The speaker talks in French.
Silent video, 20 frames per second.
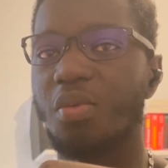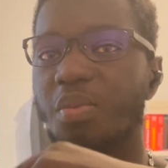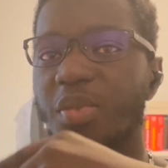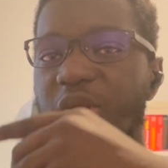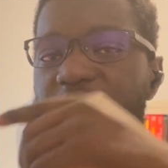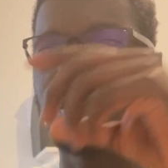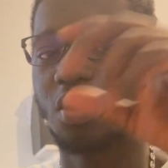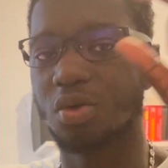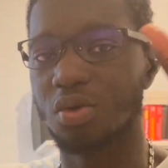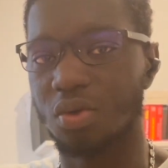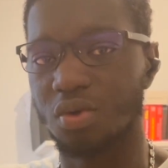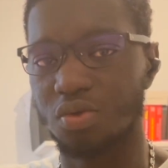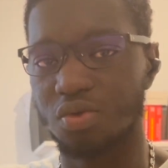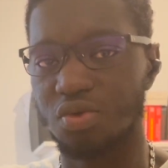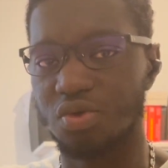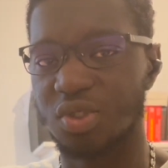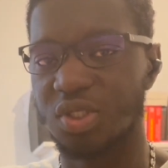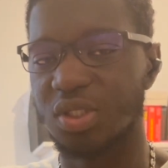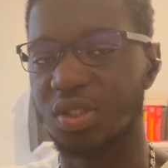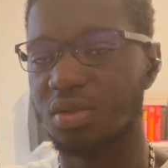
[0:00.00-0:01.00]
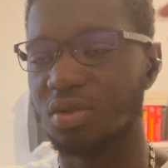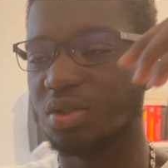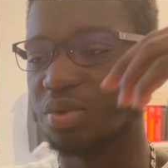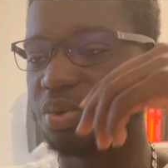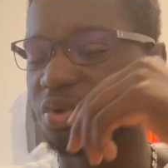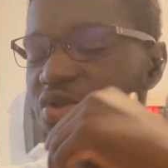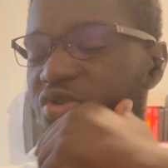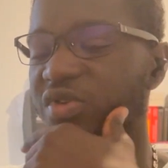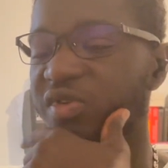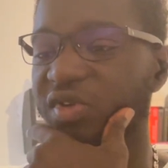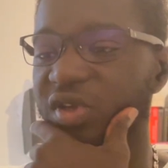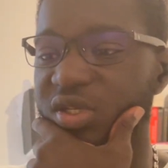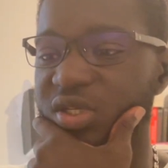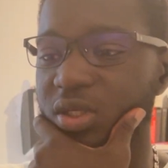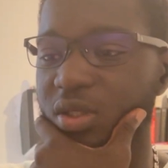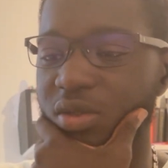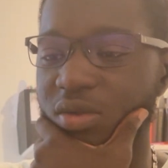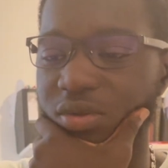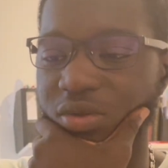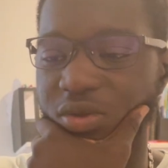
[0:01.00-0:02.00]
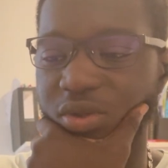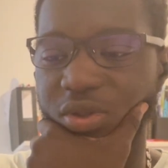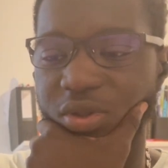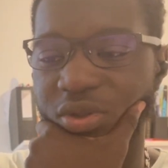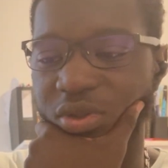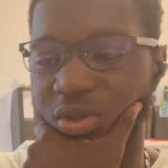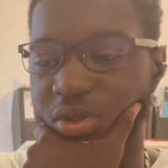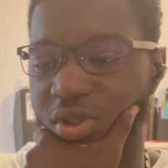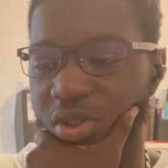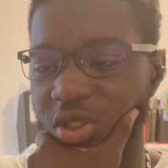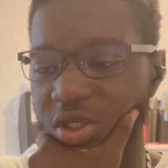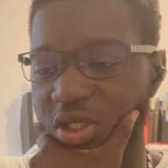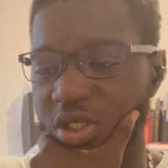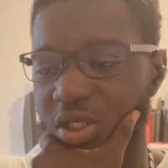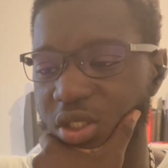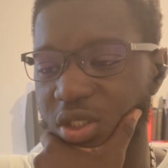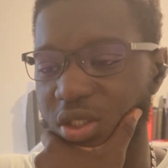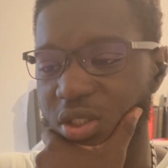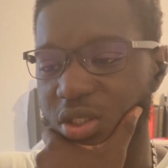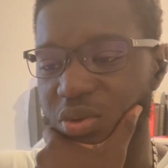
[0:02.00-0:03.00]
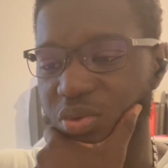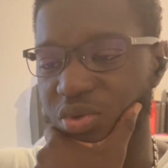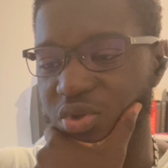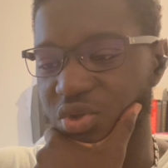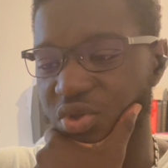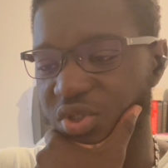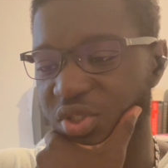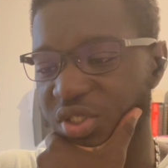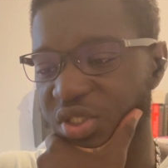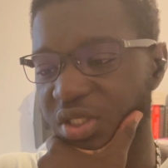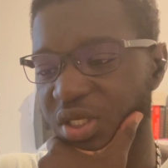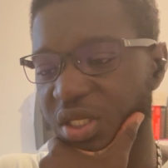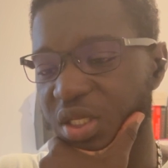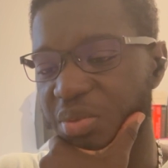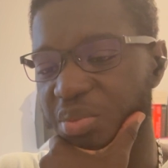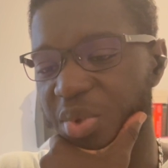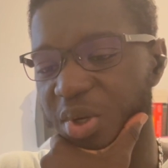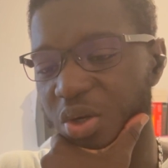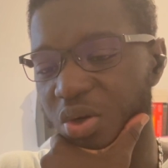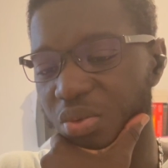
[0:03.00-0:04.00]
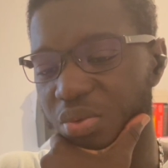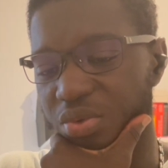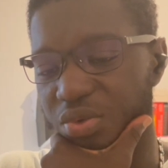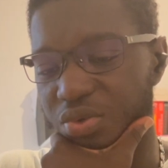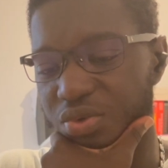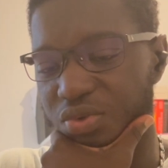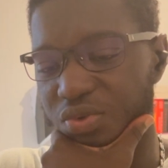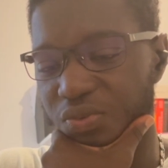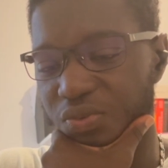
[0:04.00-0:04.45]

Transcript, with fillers: méthode d'usine. Je pense que je vais faire ça. Je pense que c'est ça qui paye le plus.